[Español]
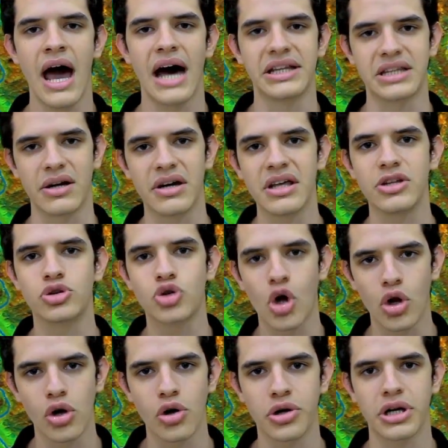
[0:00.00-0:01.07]
a través de
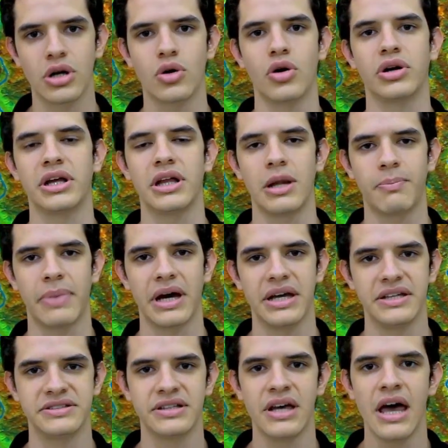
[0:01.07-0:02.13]
todos los rincones del
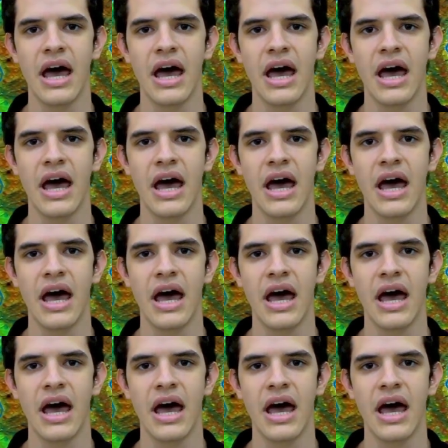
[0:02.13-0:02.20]
país.